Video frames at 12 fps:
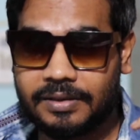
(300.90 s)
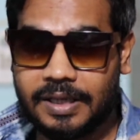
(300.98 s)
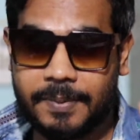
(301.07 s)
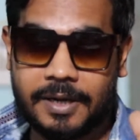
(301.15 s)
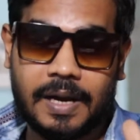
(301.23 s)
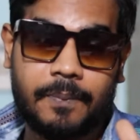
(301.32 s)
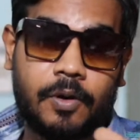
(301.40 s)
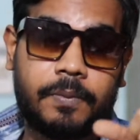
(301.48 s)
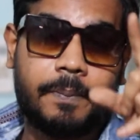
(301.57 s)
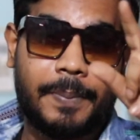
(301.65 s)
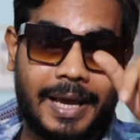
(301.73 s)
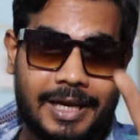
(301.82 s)
दीपक कपूर
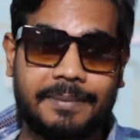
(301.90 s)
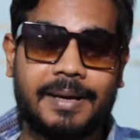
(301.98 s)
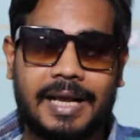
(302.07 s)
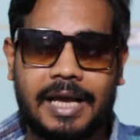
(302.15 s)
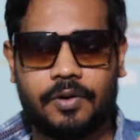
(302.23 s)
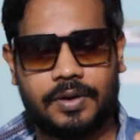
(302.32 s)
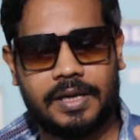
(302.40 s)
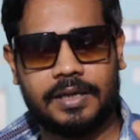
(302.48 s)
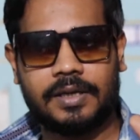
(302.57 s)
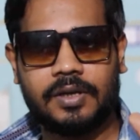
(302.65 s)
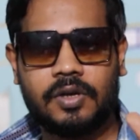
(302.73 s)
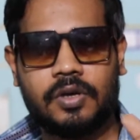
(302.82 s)
पे पहली बार आए हो ना
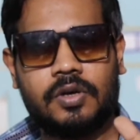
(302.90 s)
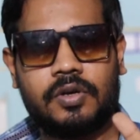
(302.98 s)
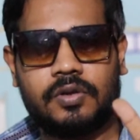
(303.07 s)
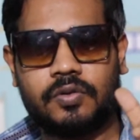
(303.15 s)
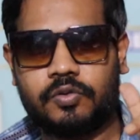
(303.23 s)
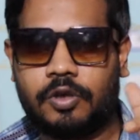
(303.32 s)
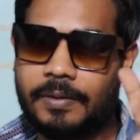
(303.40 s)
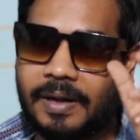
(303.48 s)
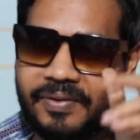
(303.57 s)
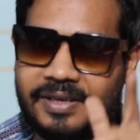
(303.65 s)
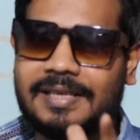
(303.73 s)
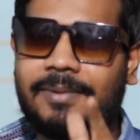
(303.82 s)
तो एक बार
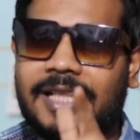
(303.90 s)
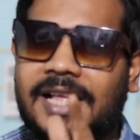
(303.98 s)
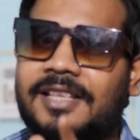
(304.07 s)
फिर से बता